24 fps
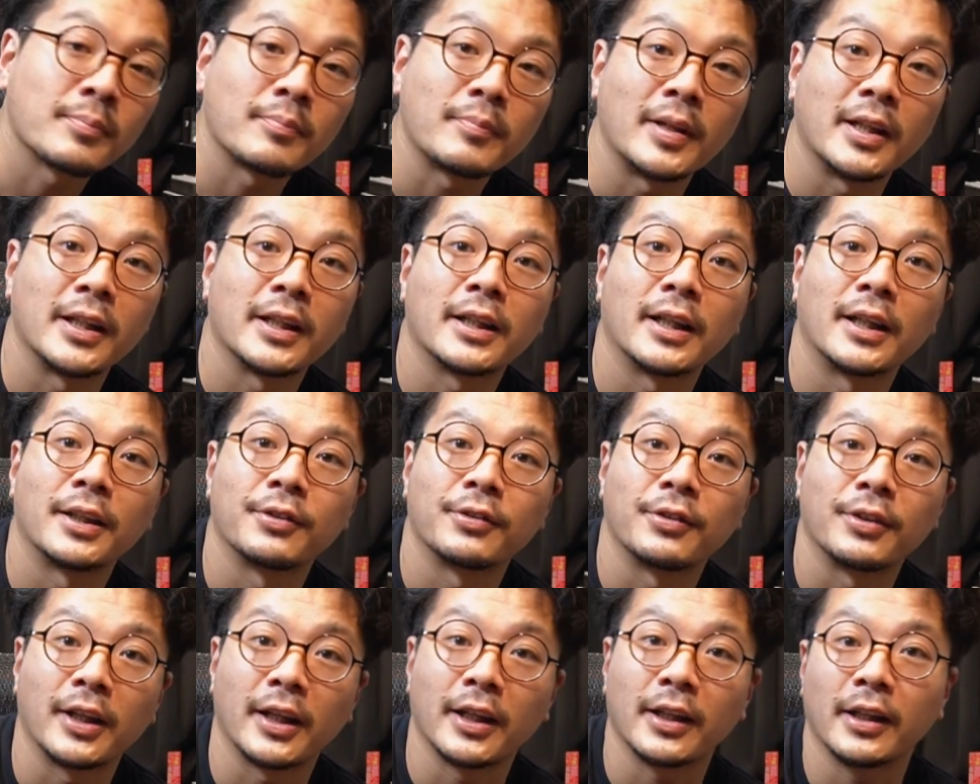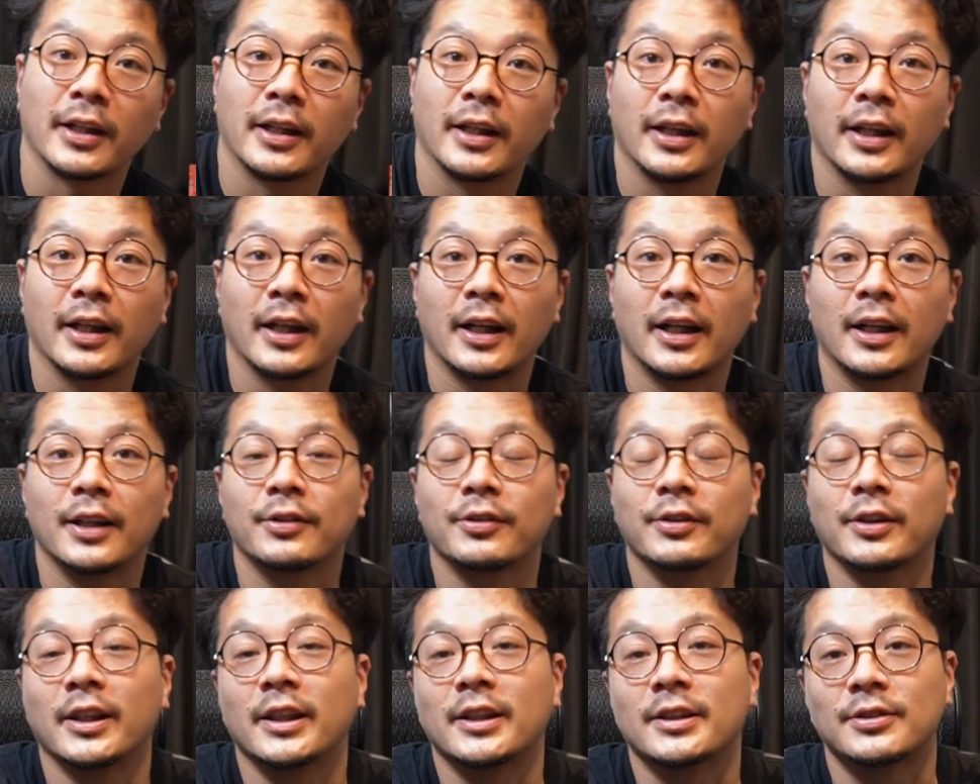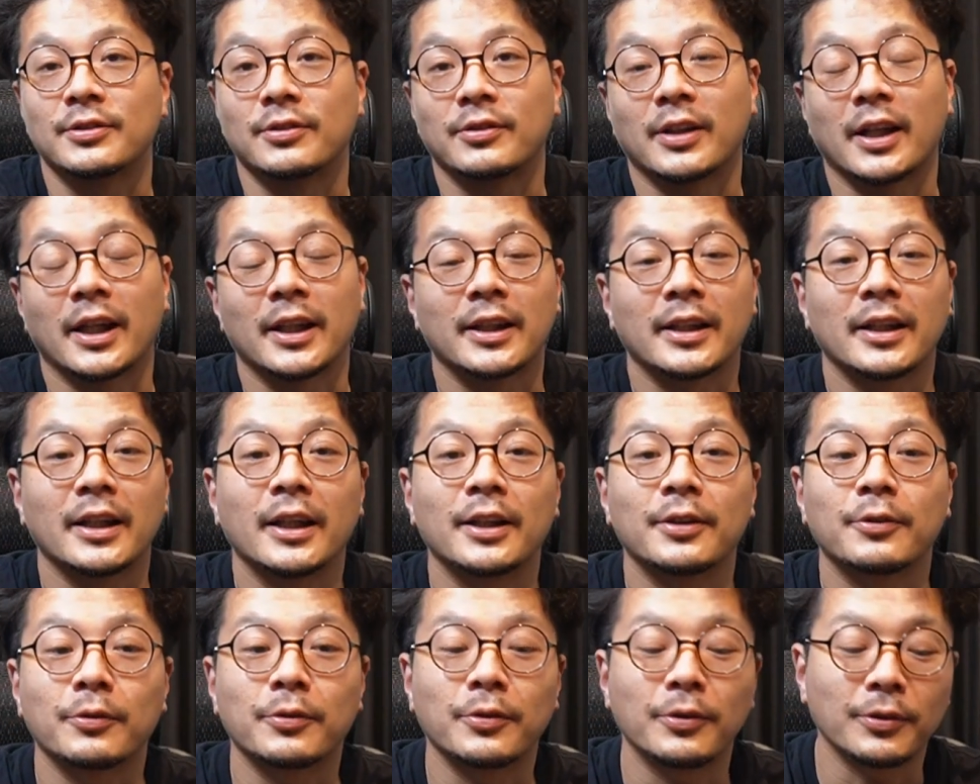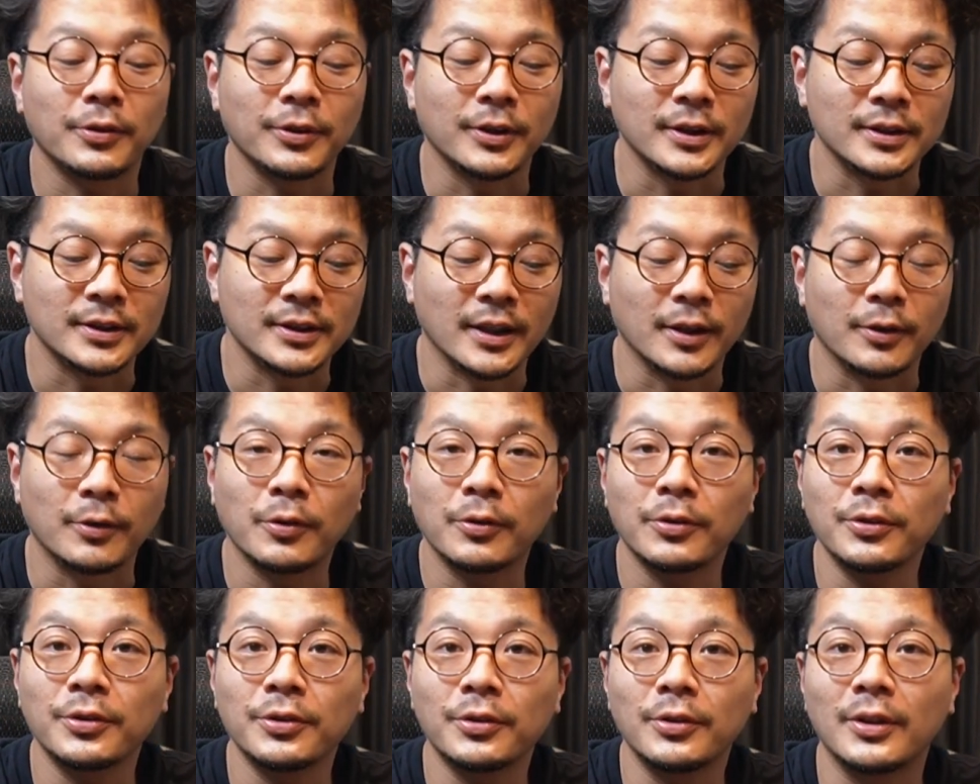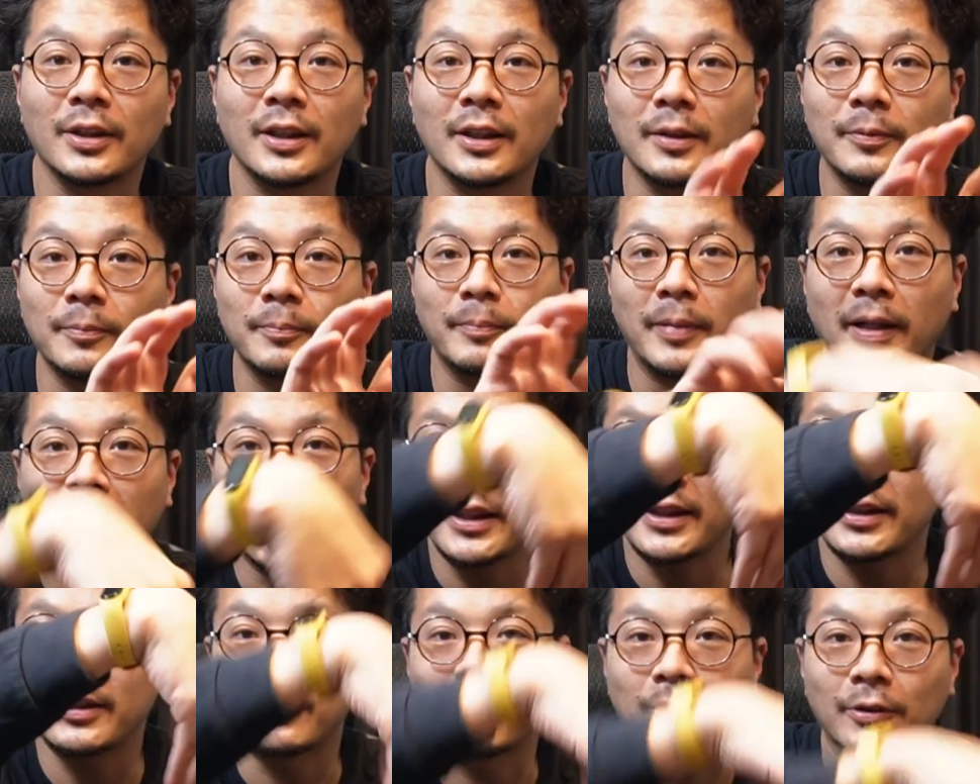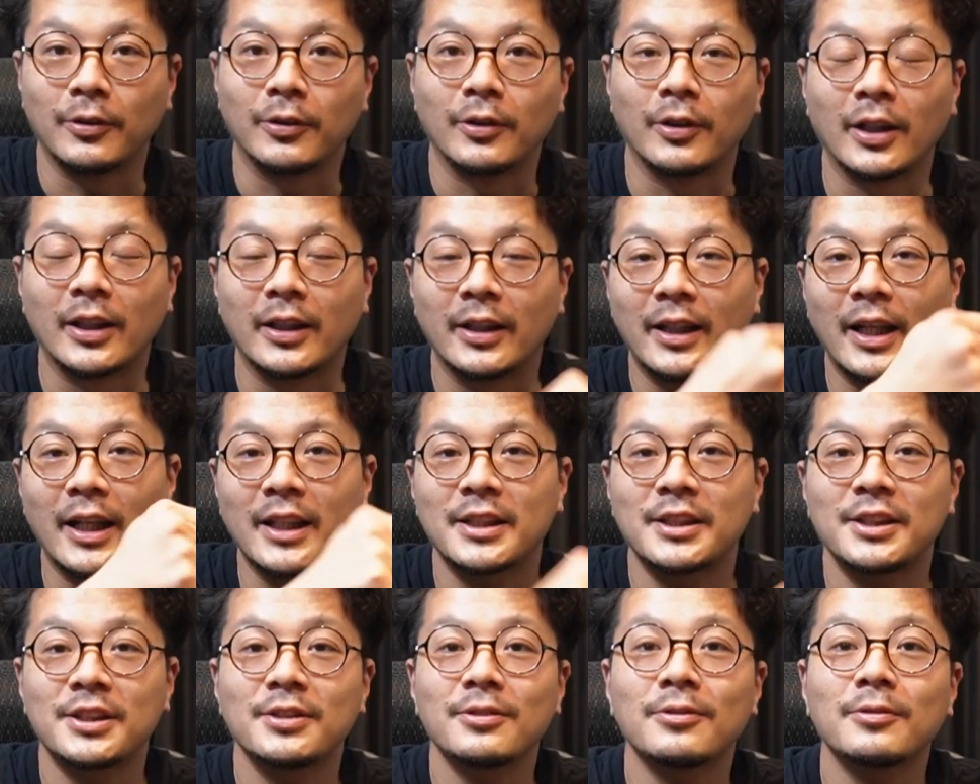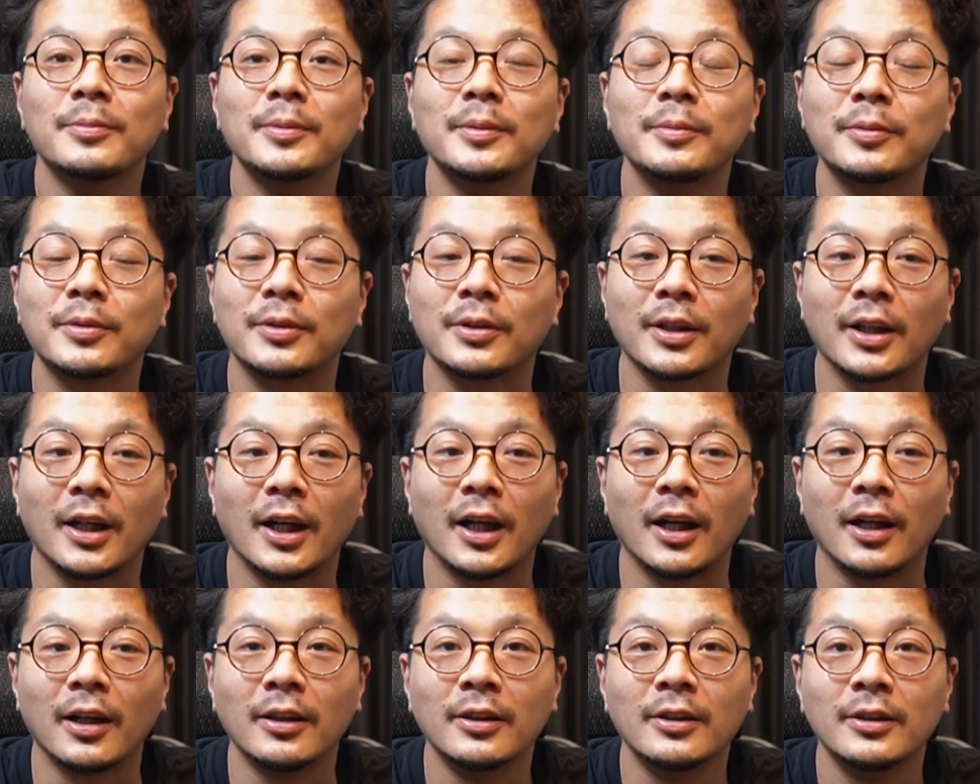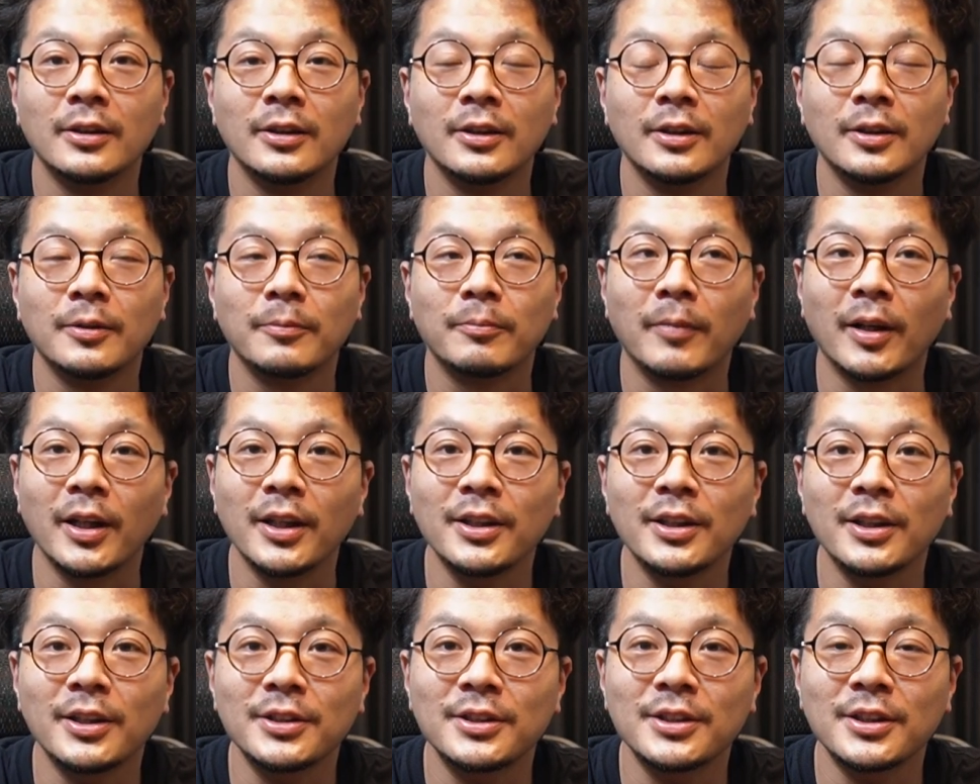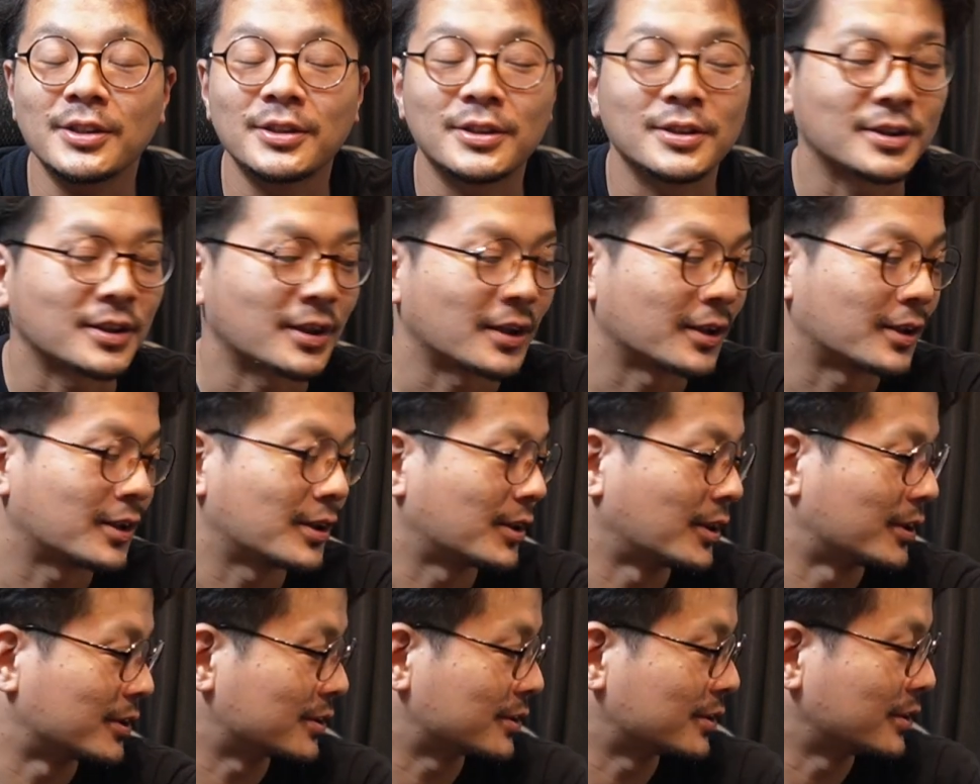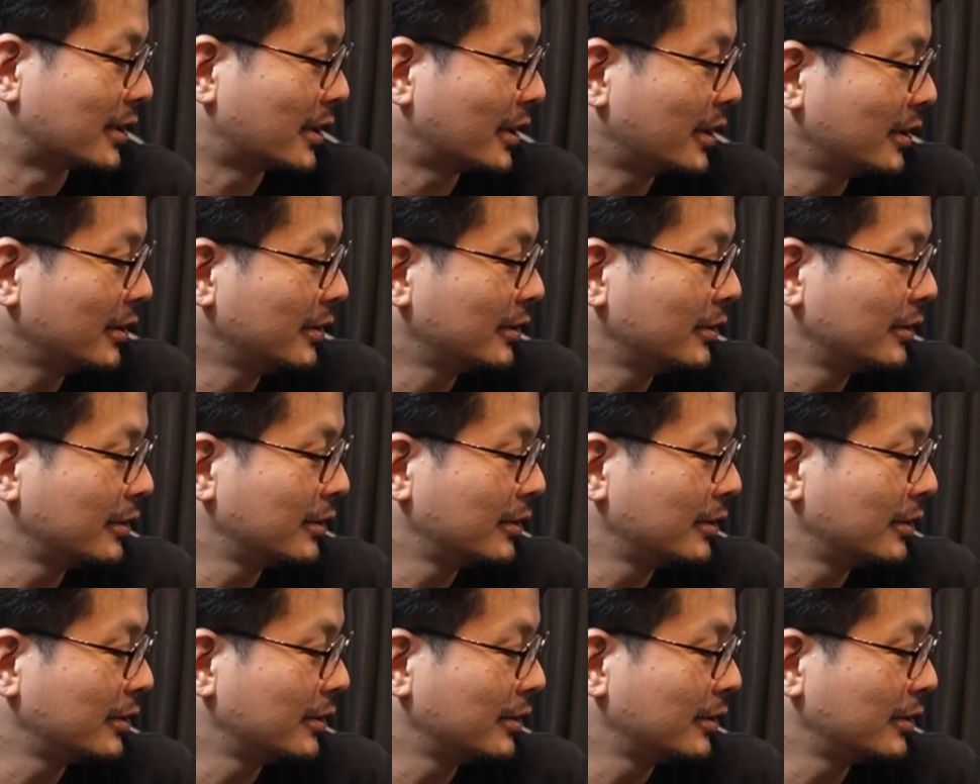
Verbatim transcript: ペリカンのね、えー、ハードケースを買ったところですねここのパカッとこうラッチの部分がマイナーチェンジされてたんですね